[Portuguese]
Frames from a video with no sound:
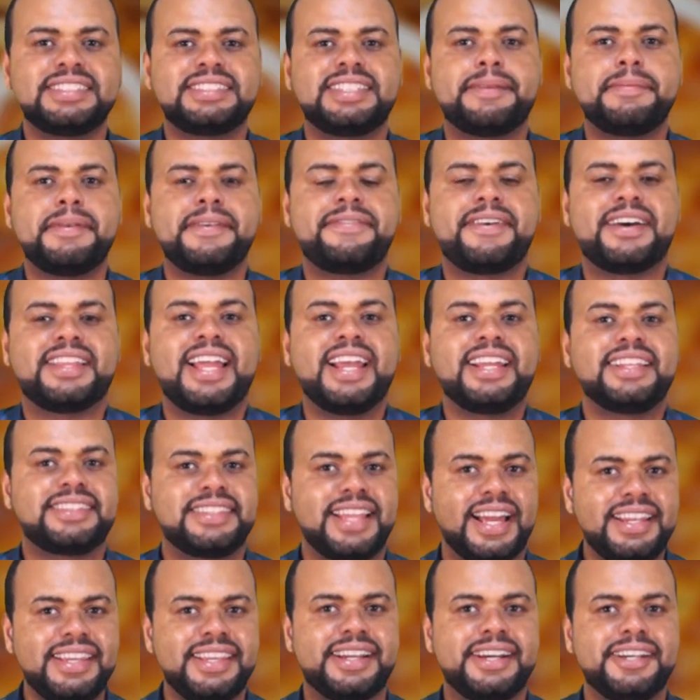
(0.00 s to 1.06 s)
saber falar
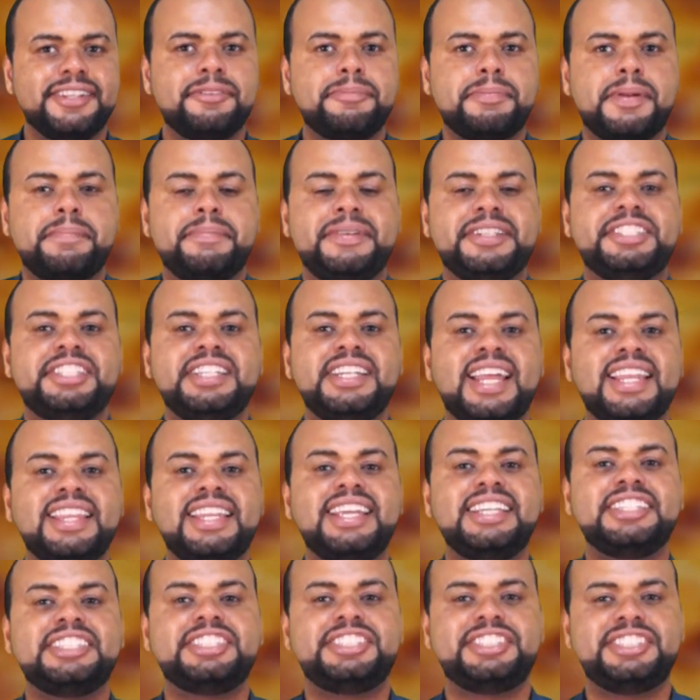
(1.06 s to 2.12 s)
italiano para pedir a
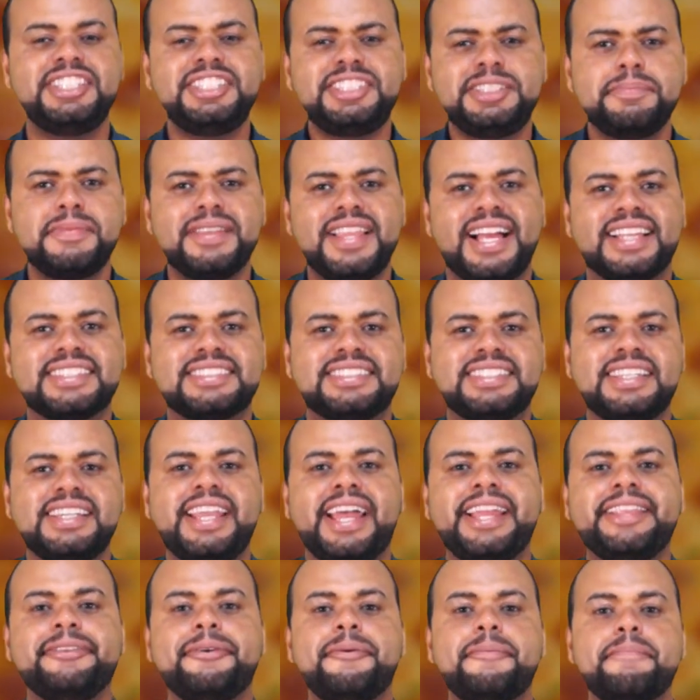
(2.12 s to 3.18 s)
legítima
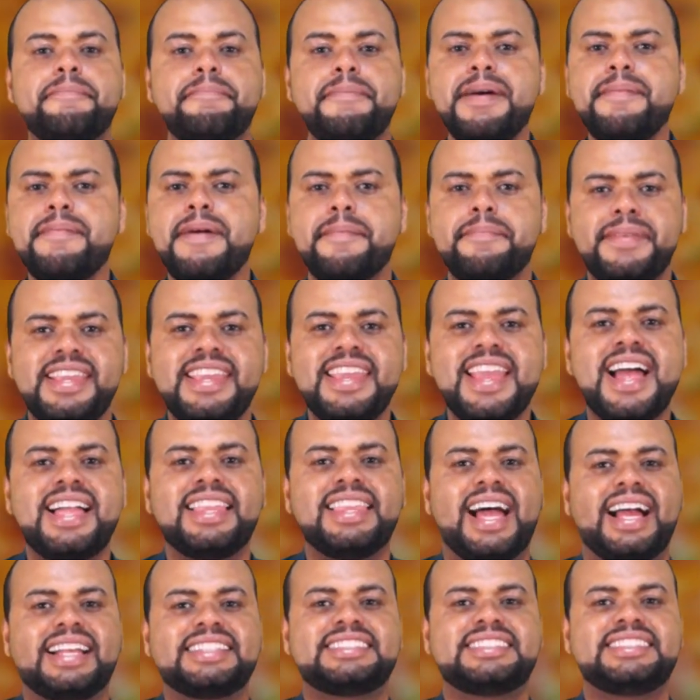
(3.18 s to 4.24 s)
lasanha do Mamma Mia
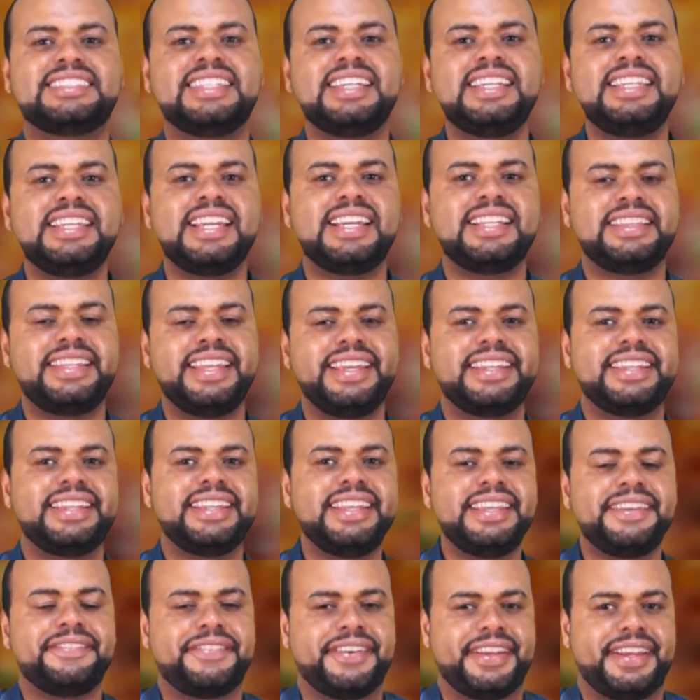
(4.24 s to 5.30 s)
Lasanha
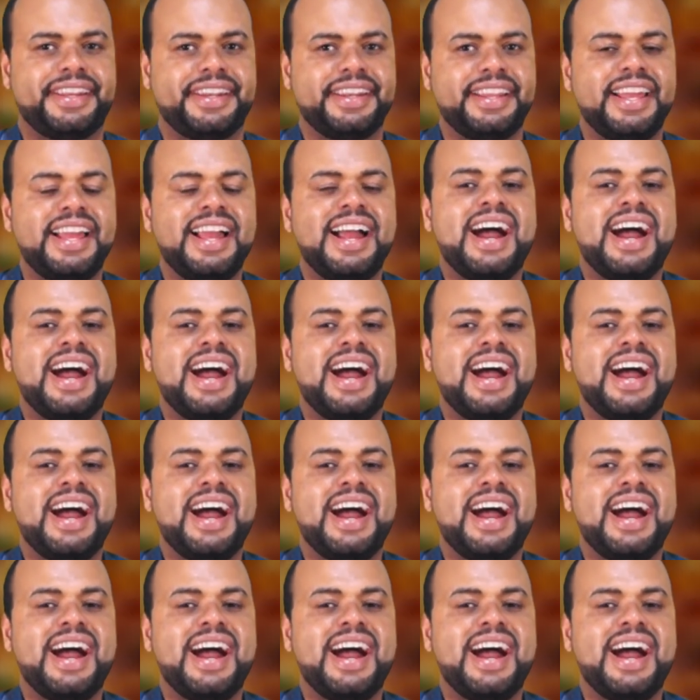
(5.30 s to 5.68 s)
Deliver.